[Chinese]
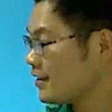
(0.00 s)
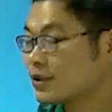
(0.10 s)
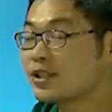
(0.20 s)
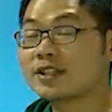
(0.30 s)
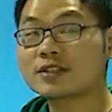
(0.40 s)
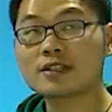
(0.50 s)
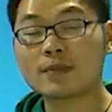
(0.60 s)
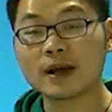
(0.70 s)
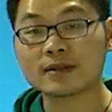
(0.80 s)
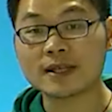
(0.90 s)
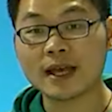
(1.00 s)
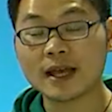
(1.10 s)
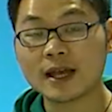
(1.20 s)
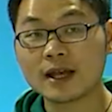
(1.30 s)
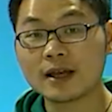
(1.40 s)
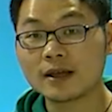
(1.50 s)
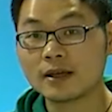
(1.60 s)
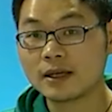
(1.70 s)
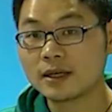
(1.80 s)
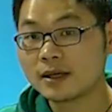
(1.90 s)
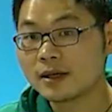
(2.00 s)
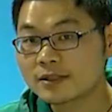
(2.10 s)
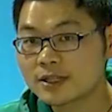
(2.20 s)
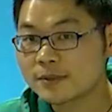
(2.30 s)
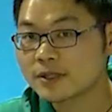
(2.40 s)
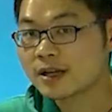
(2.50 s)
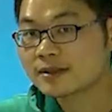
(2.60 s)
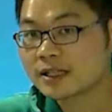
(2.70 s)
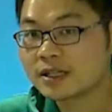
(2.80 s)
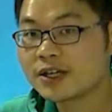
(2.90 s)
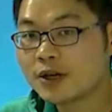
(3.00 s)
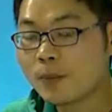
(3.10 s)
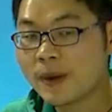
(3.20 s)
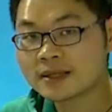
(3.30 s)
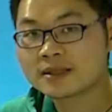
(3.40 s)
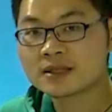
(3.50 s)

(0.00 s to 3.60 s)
七只螃蟹，是不是刚才的六八